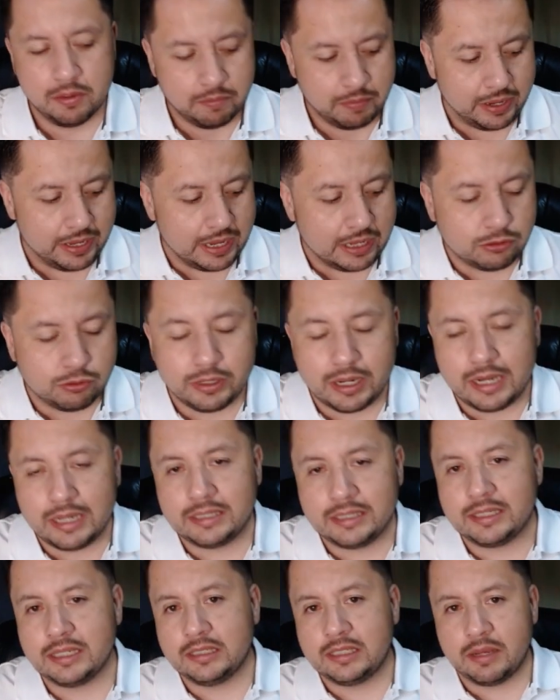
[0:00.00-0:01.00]
Vaya, es una
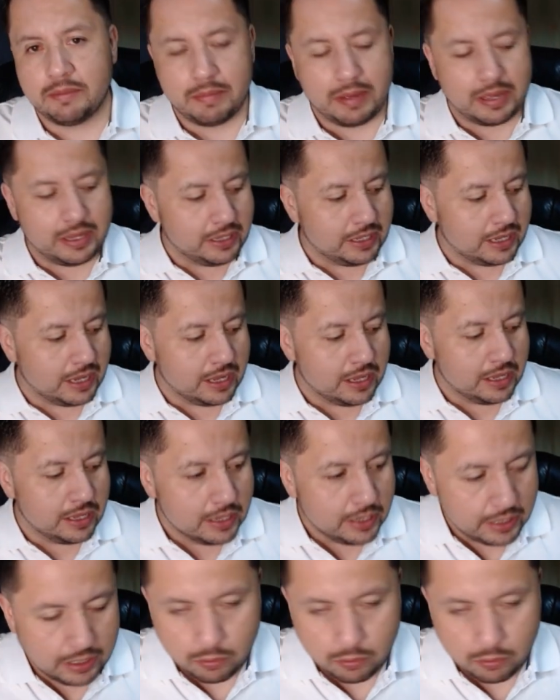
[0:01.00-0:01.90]
licencia médica,